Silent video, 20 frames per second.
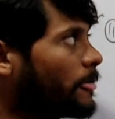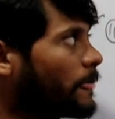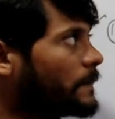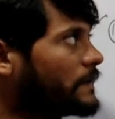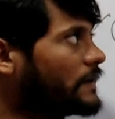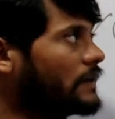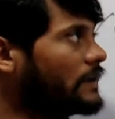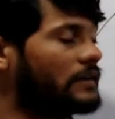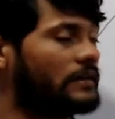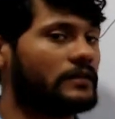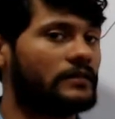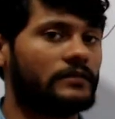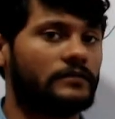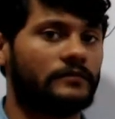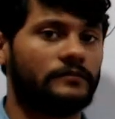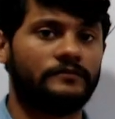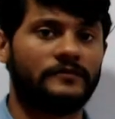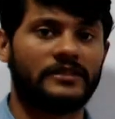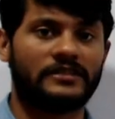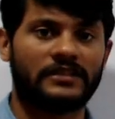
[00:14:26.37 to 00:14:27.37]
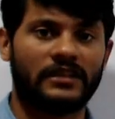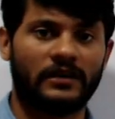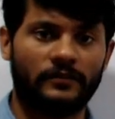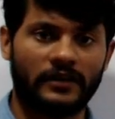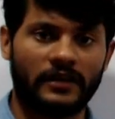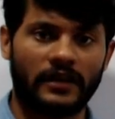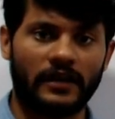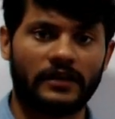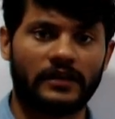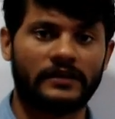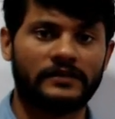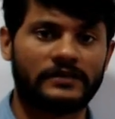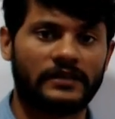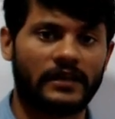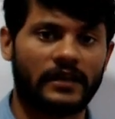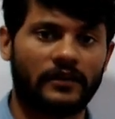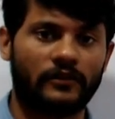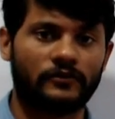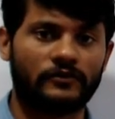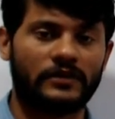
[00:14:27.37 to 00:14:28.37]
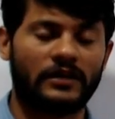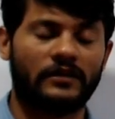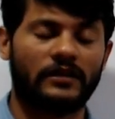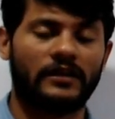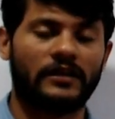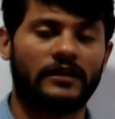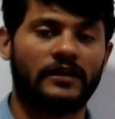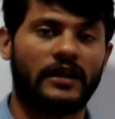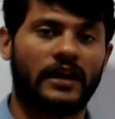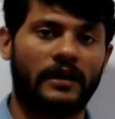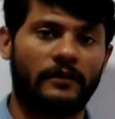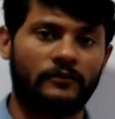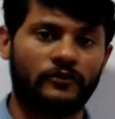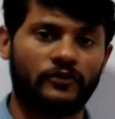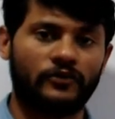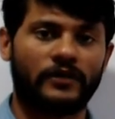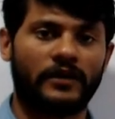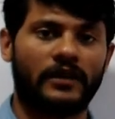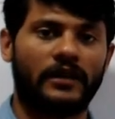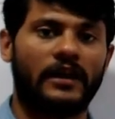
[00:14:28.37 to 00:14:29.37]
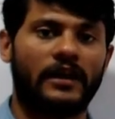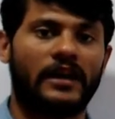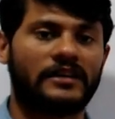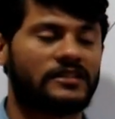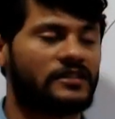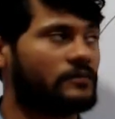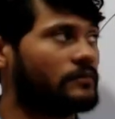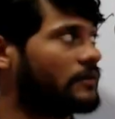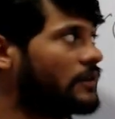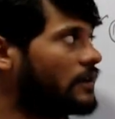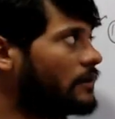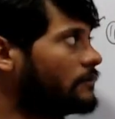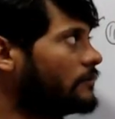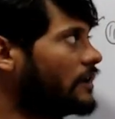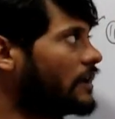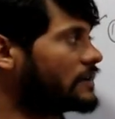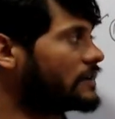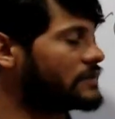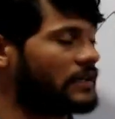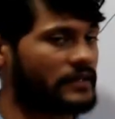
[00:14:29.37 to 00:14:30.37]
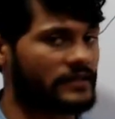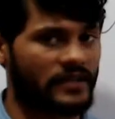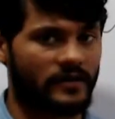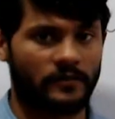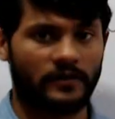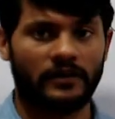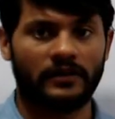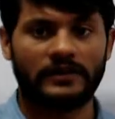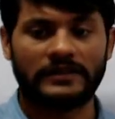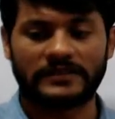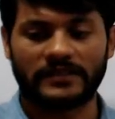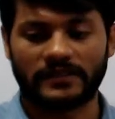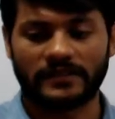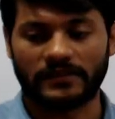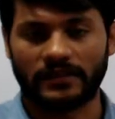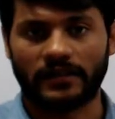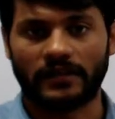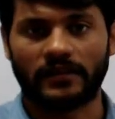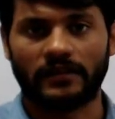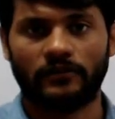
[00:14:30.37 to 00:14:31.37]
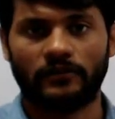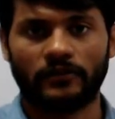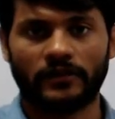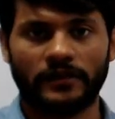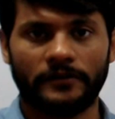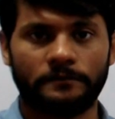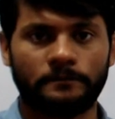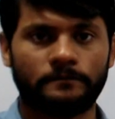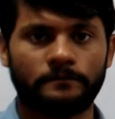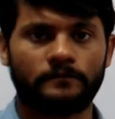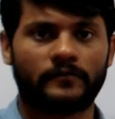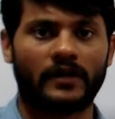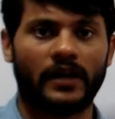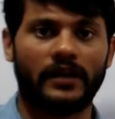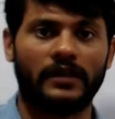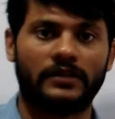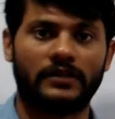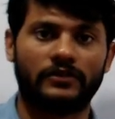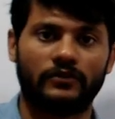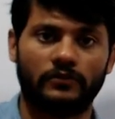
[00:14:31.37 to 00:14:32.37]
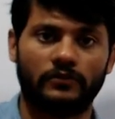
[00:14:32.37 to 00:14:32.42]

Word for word: चलिए जिसका भी करेक्ट आंसर आएगा उसका नाम जो है लास्ट में हम नेक्स्ट लेक्चर पर डिस्कस करेंगे ओके थैंक यू